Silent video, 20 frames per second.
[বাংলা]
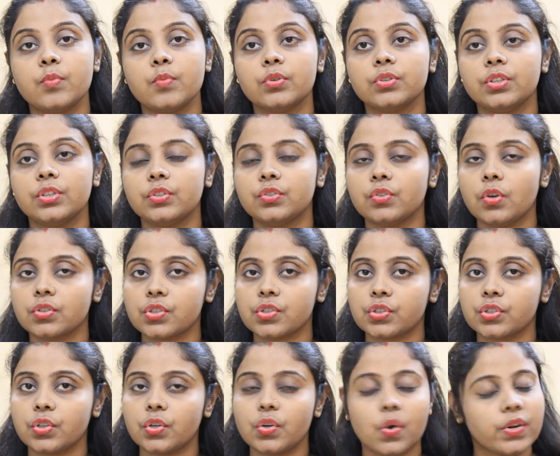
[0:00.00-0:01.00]
প্রতি
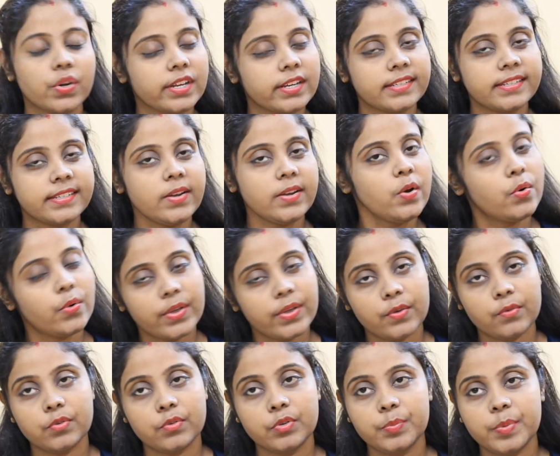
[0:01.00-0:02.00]
সচেতন অনেকটা
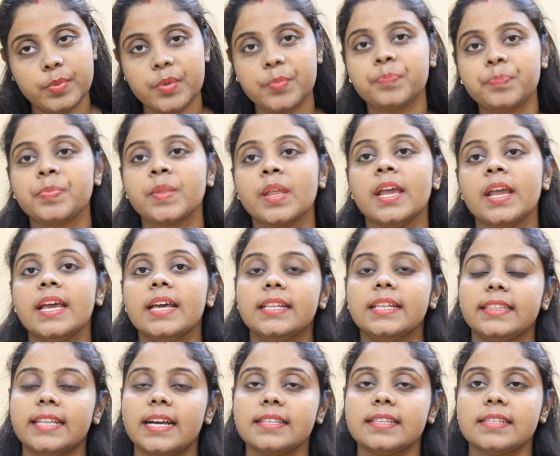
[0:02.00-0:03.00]
হয়ে উঠবেন
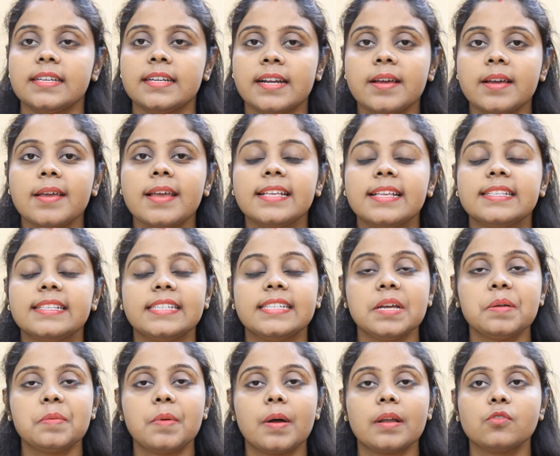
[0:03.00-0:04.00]
তাছাড়া যে
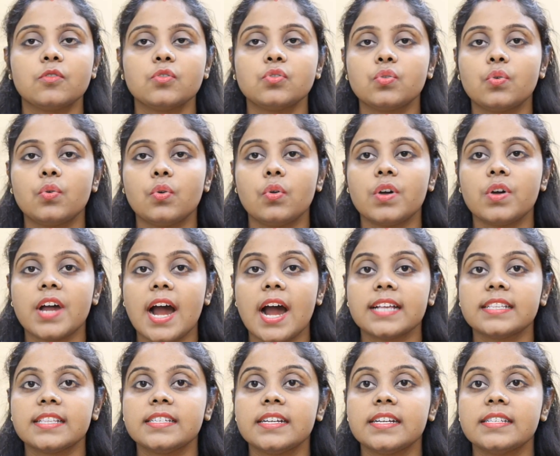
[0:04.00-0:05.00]
মানুষগুলো
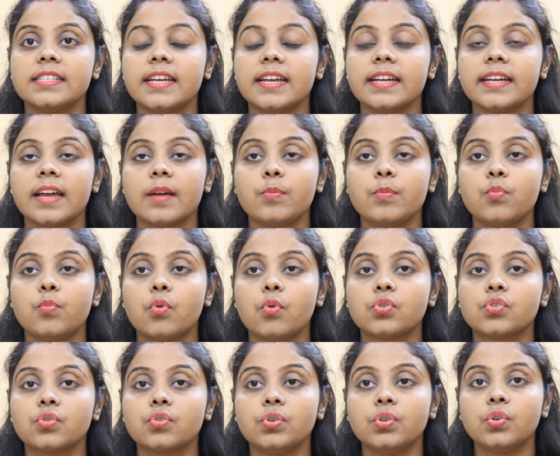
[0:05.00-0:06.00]
কাজের জায়গায়
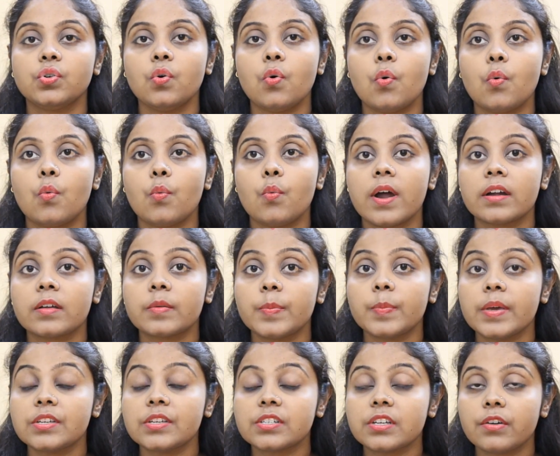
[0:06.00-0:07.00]
প্রচণ্ড ওয়ার্ক
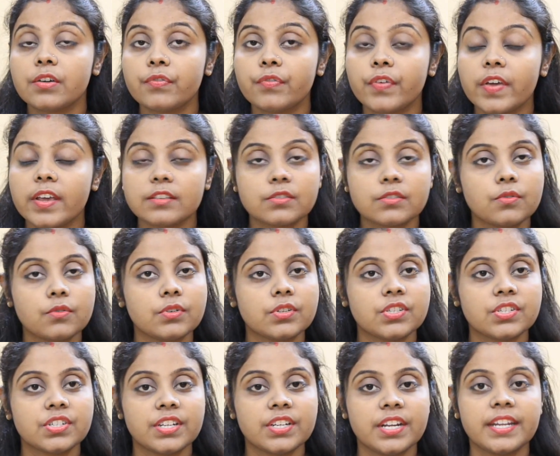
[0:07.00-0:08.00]
প্রেশার ফেস
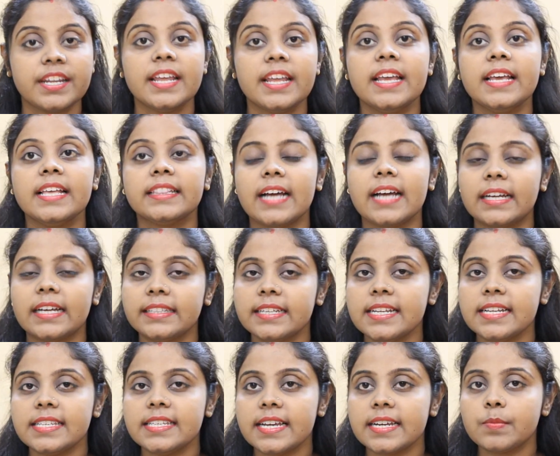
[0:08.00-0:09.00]
করছিলেন তাদের
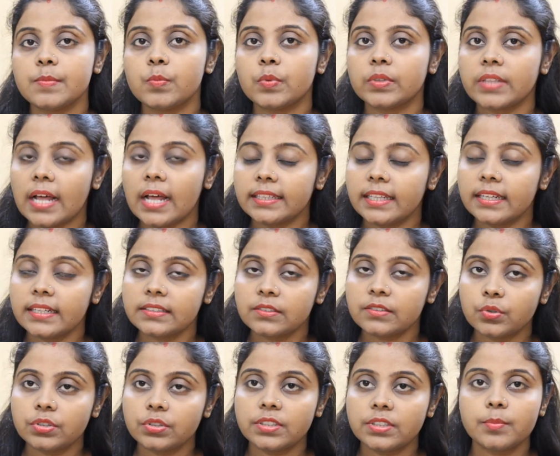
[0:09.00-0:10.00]
যে তাদের
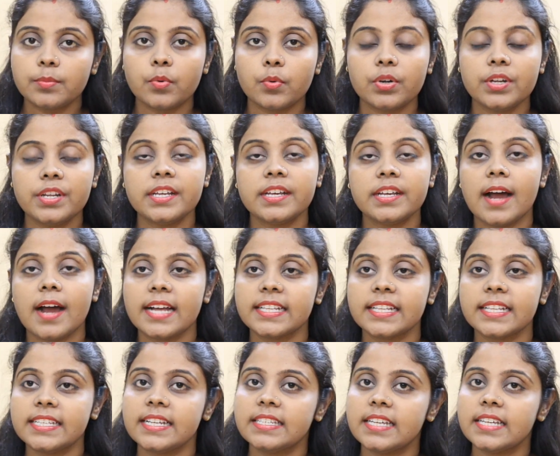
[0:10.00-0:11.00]
সূত্রে বলি
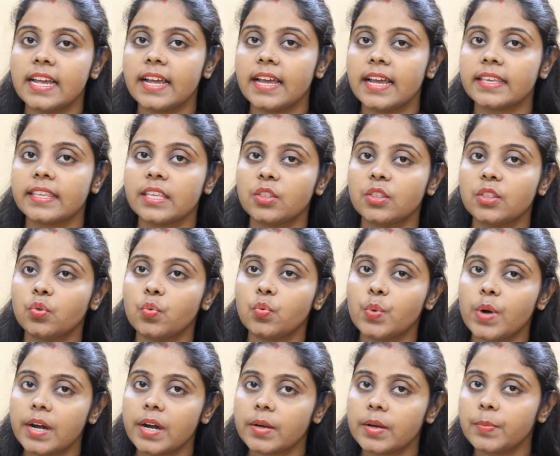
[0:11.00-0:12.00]
কাজের জায়গায় কিন্তু
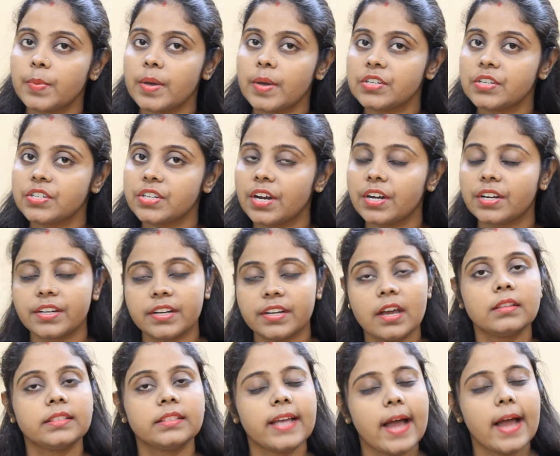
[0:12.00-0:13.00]
ওয়ার্ক প্রেশারটা
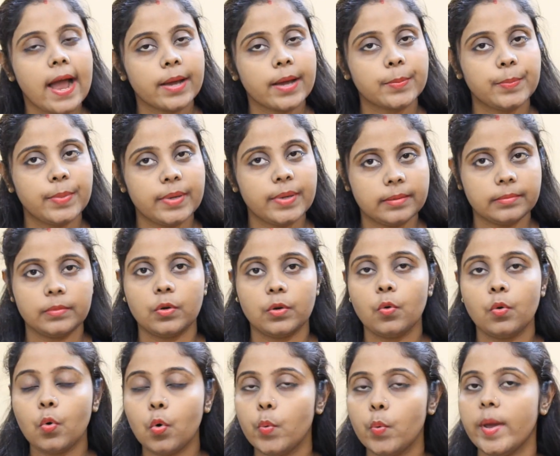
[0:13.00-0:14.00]
থাকবে
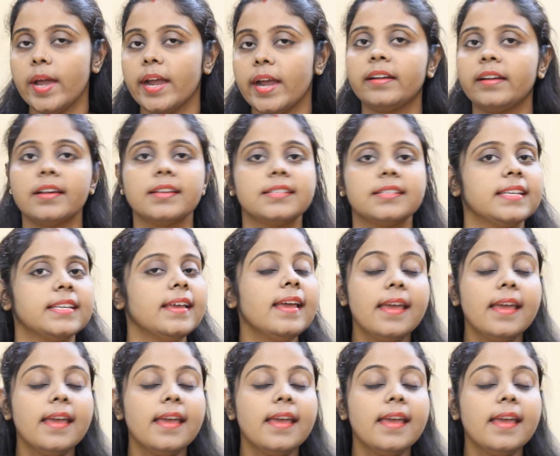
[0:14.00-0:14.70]
খুব একটা যে